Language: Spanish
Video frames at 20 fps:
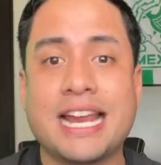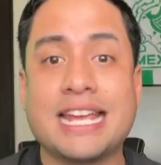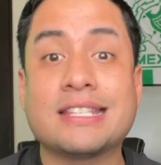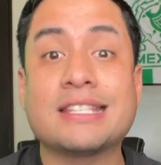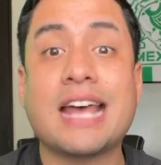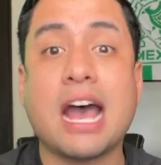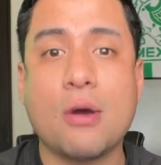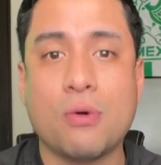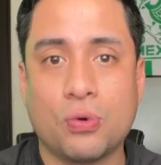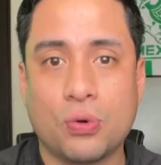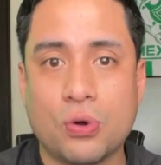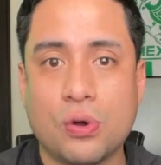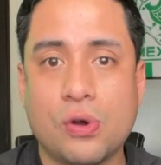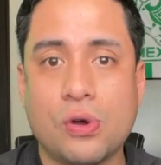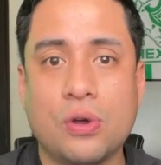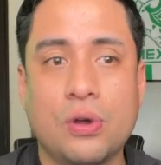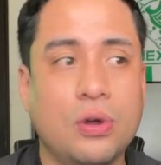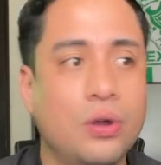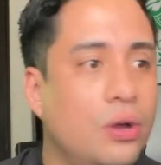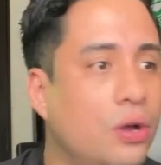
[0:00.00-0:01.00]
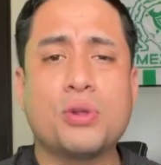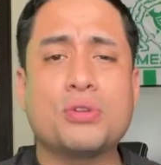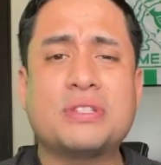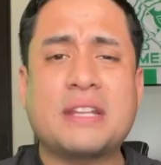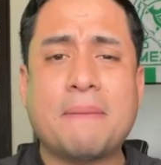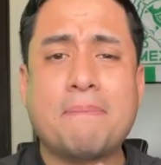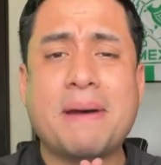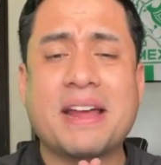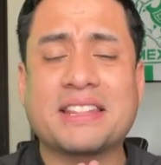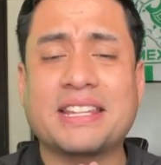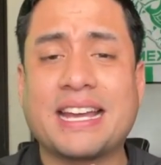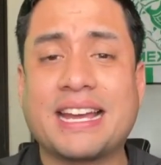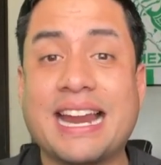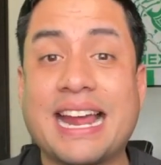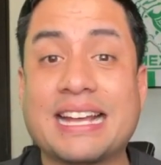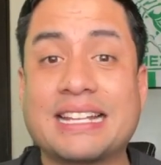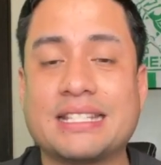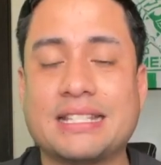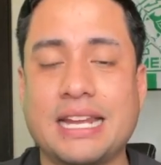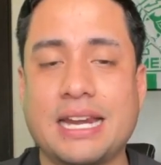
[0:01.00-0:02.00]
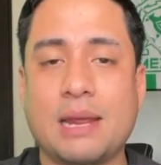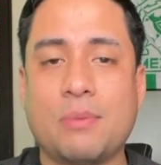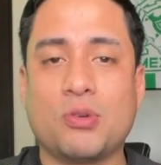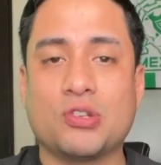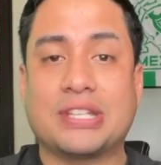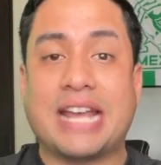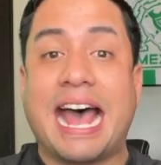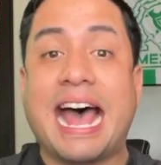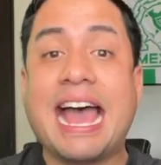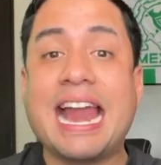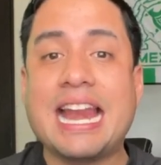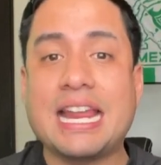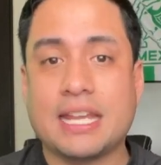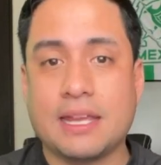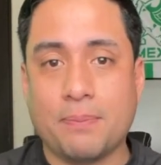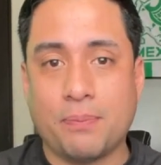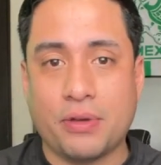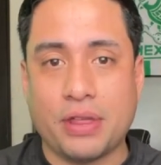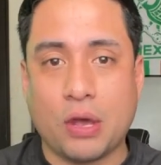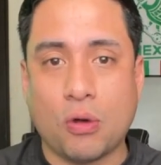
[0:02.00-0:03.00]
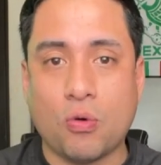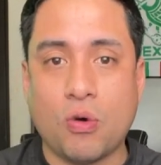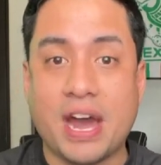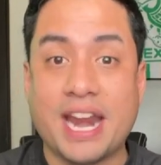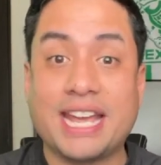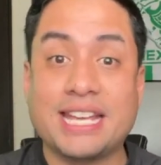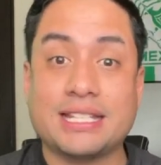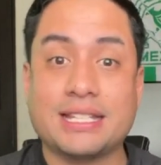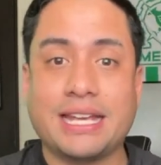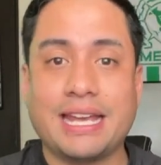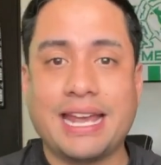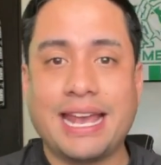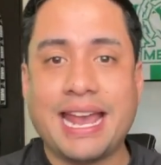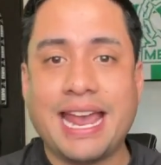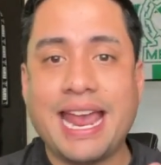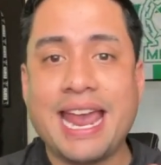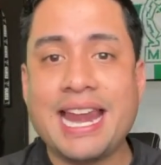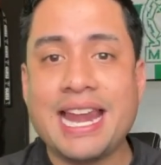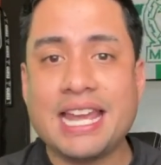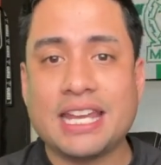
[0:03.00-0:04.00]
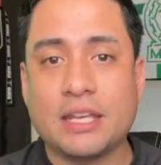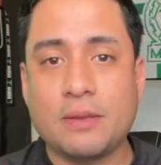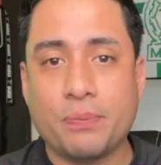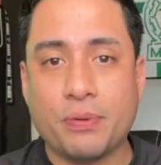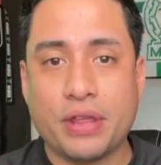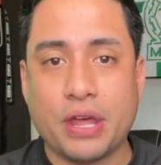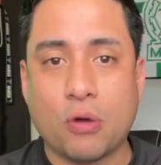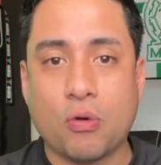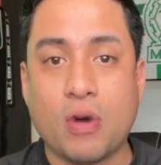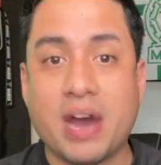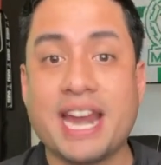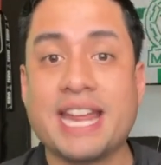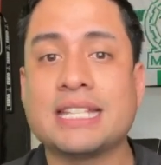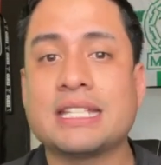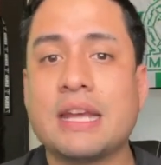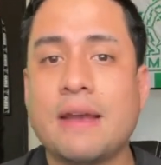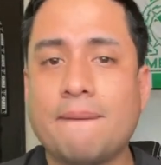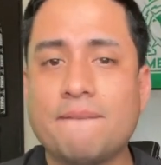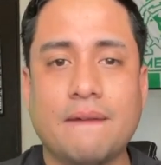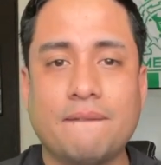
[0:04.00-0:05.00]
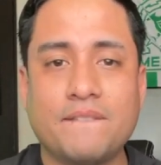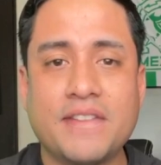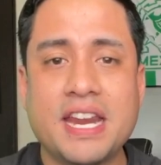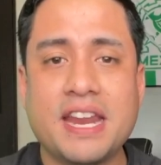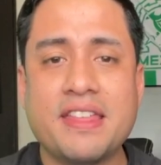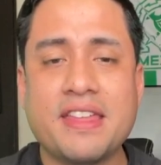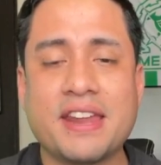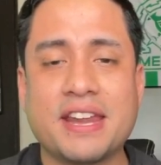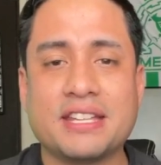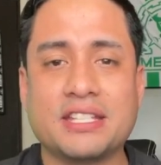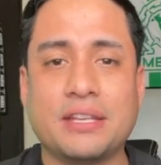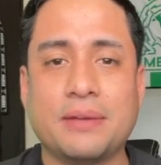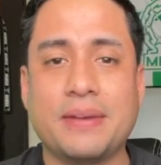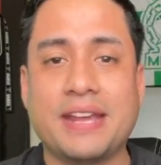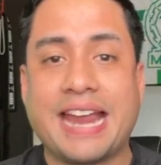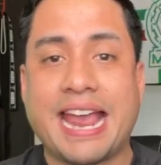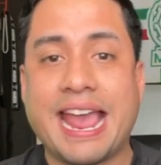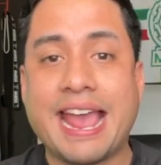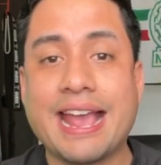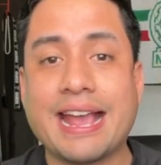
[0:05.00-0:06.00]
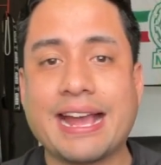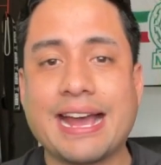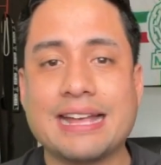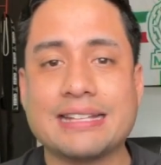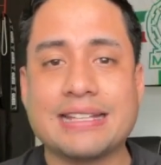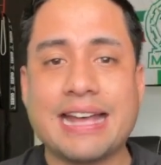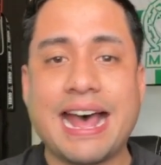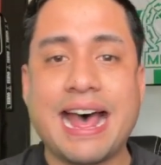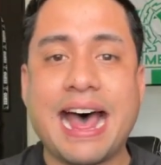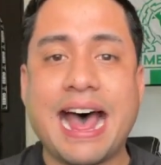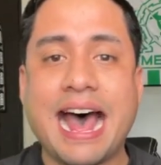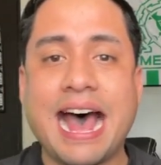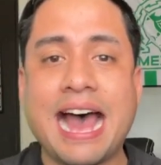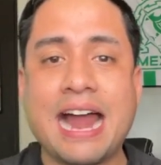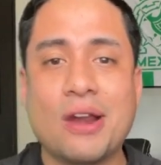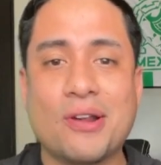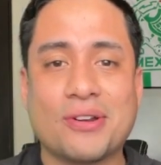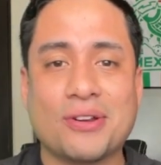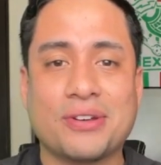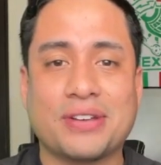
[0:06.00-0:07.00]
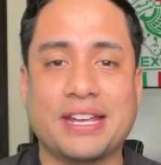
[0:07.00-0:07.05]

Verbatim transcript: goles a 1. Por otra parte, cracks, tenemos al equipo de Juárez. El equipo de Juárez viene de recibir en casa a los